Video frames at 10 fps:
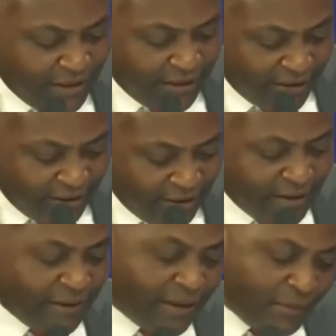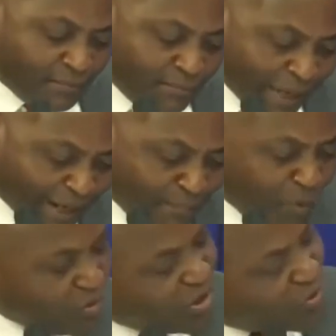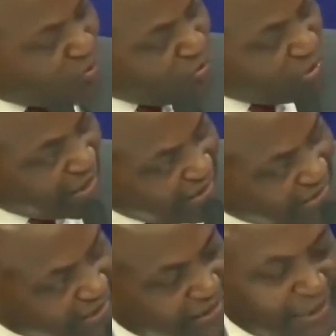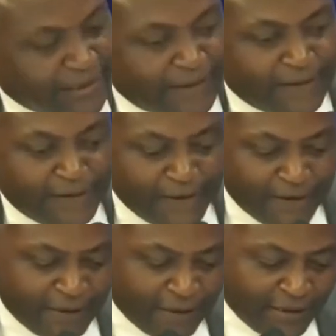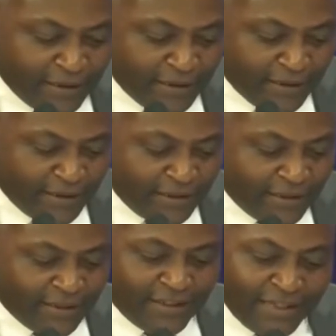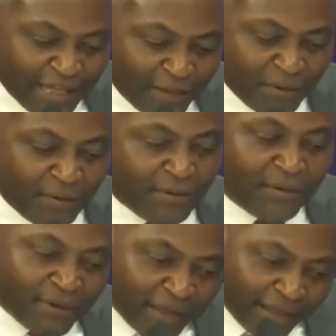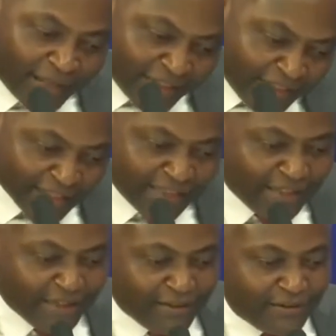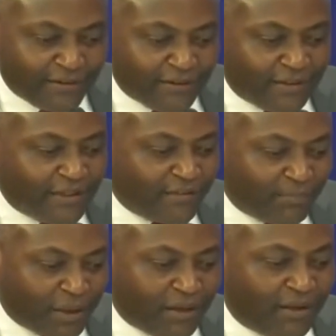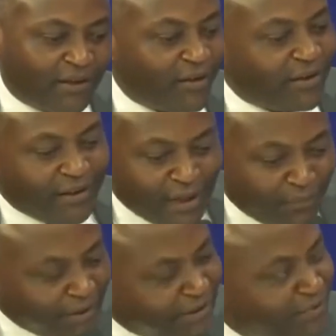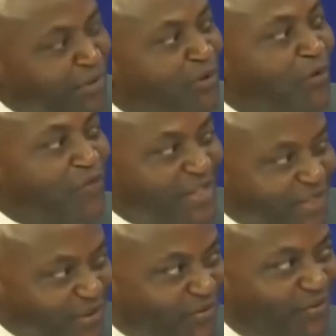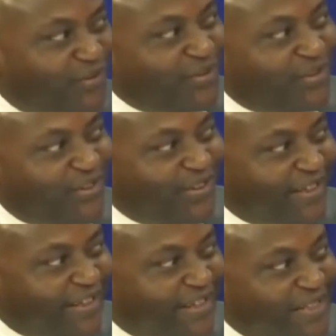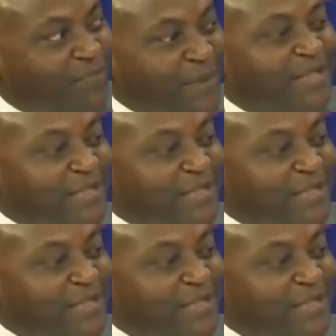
Et, par rapport au discours de l'année dernière, il n'y a que l'année dernière, il n'y avait pas la pandémie de Covid-19. C'est parce que